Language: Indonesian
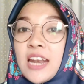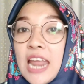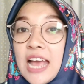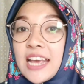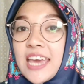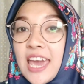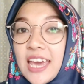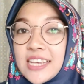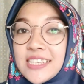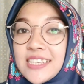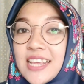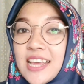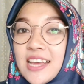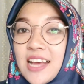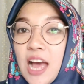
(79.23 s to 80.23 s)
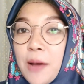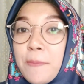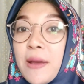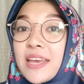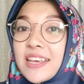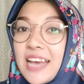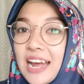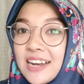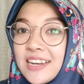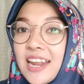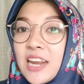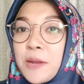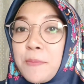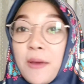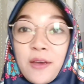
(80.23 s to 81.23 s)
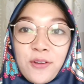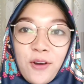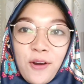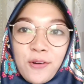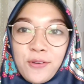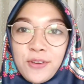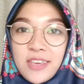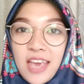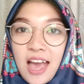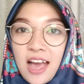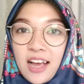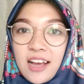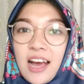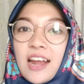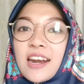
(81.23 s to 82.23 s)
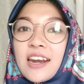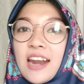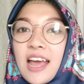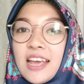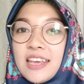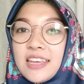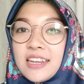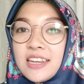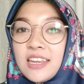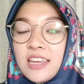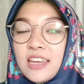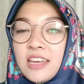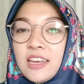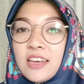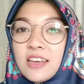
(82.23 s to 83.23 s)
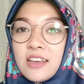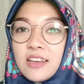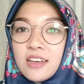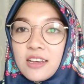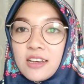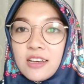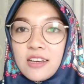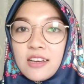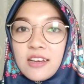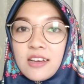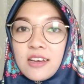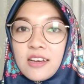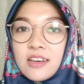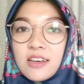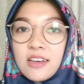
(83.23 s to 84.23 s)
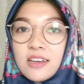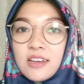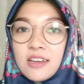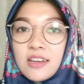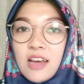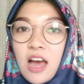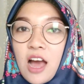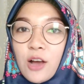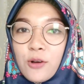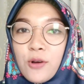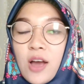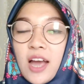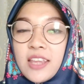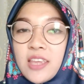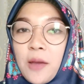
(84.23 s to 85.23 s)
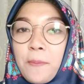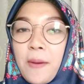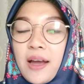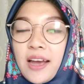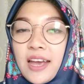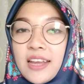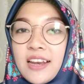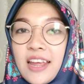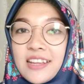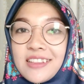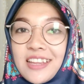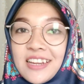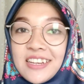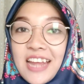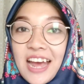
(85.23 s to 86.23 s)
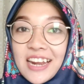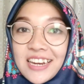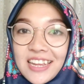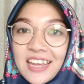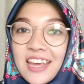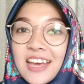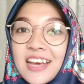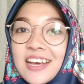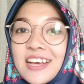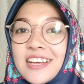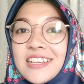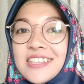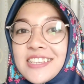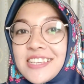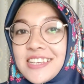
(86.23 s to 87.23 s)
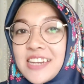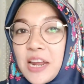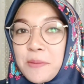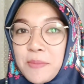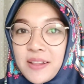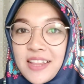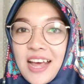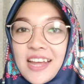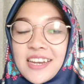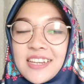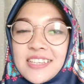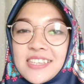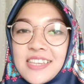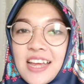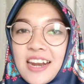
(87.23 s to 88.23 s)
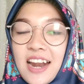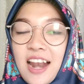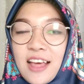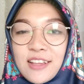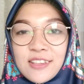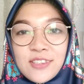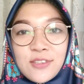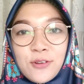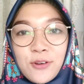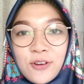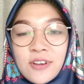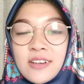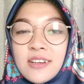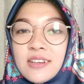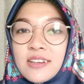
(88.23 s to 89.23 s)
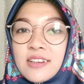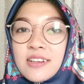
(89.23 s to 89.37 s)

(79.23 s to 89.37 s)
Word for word: Nah guys, abaikan dari backgroundku ya karena ini uh, aku hanya pakai lighting dari sinar matahari secara langsung